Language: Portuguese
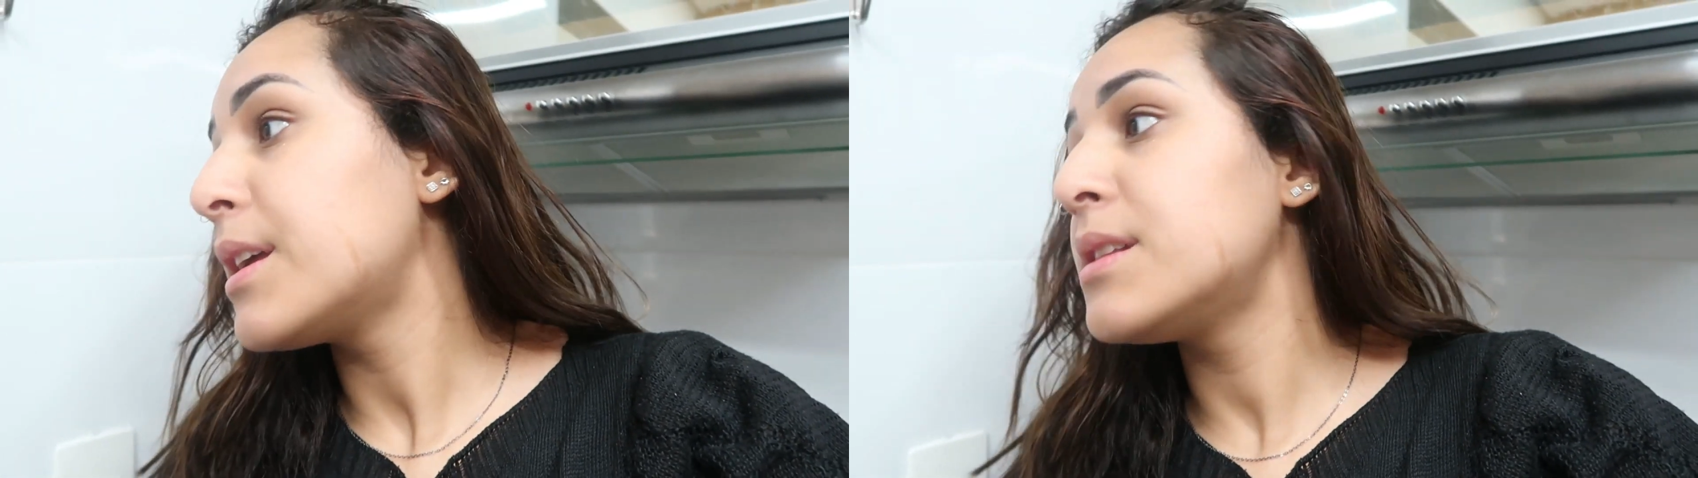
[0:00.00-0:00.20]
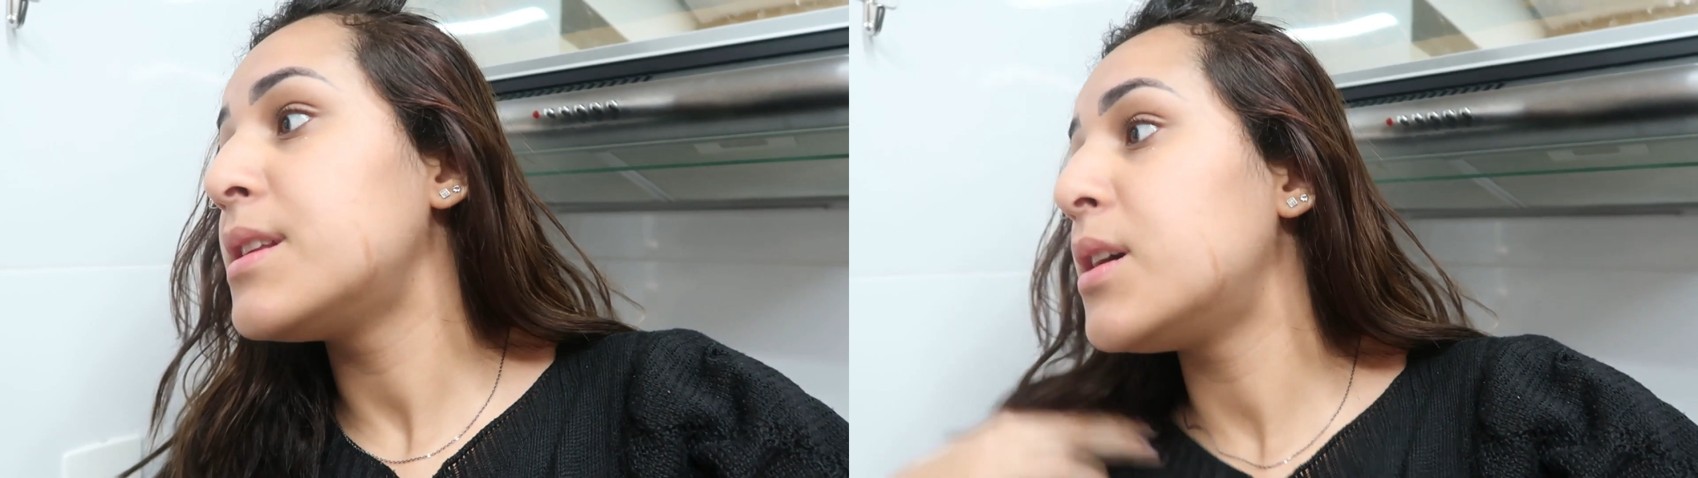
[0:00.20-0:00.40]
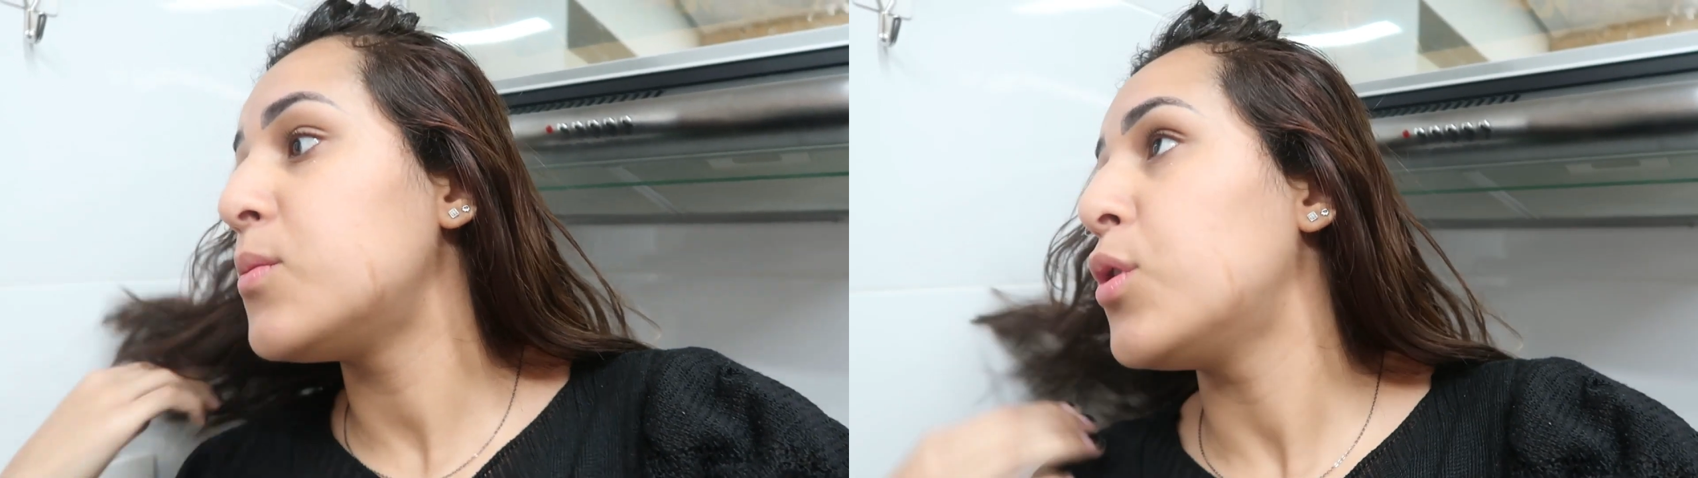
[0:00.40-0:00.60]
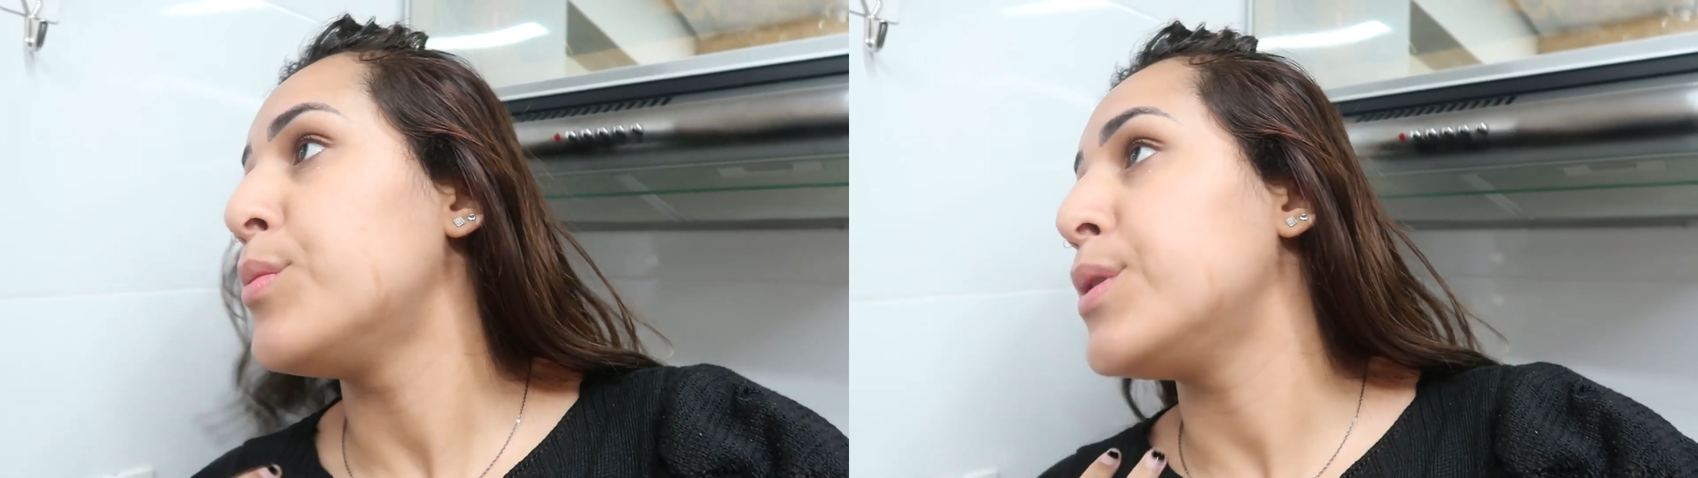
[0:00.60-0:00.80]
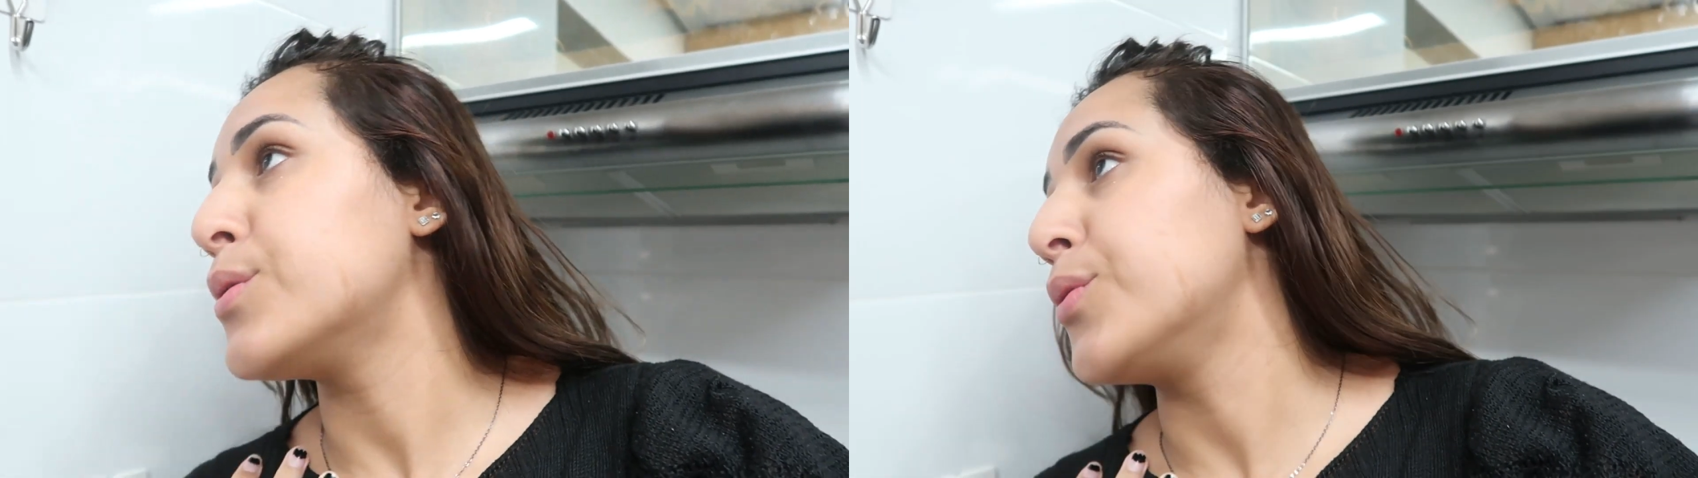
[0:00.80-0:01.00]
Então, meu
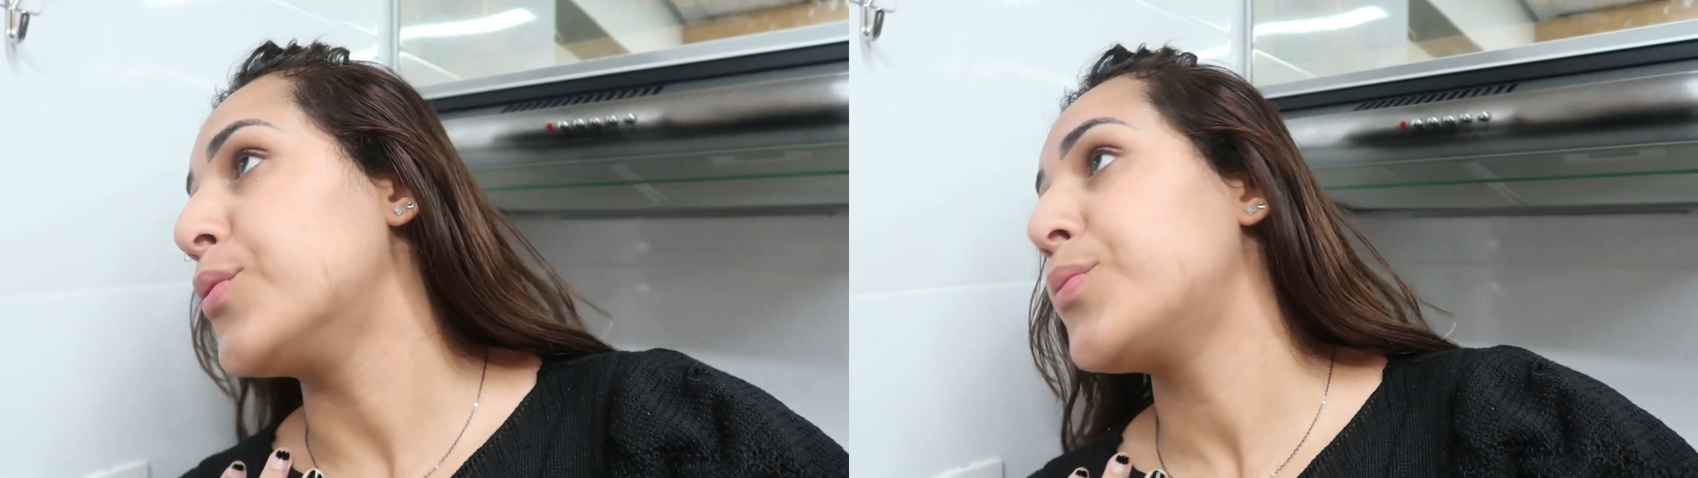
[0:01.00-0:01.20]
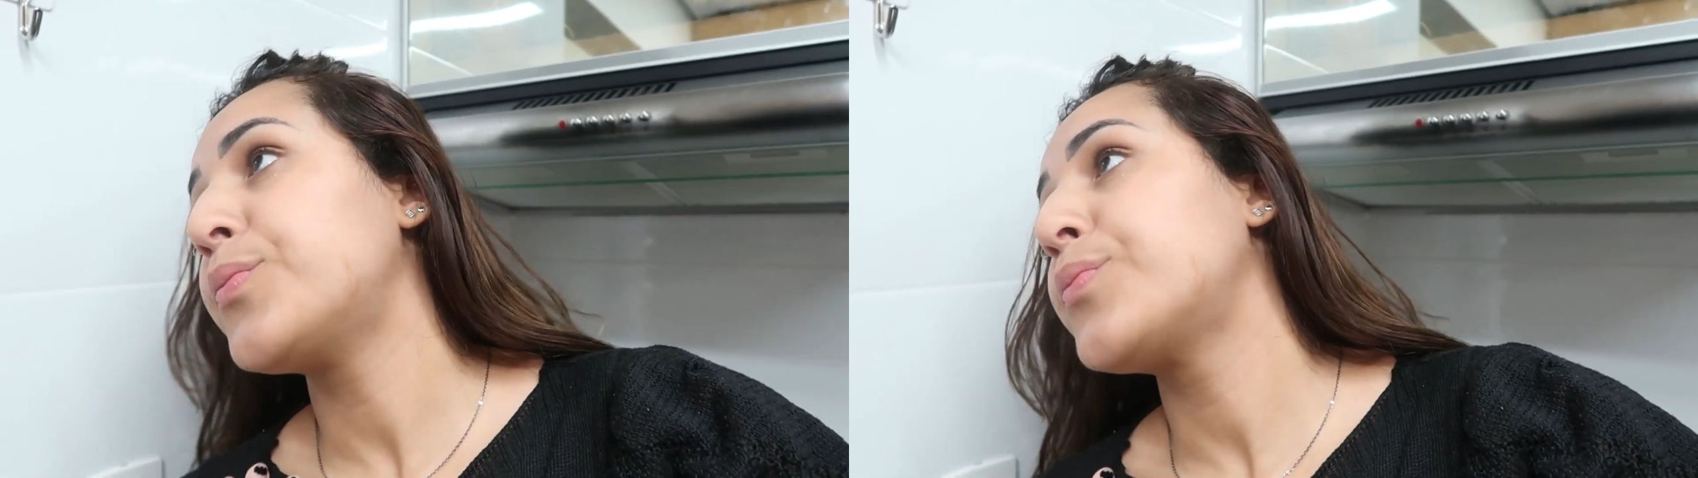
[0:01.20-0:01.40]
amigo,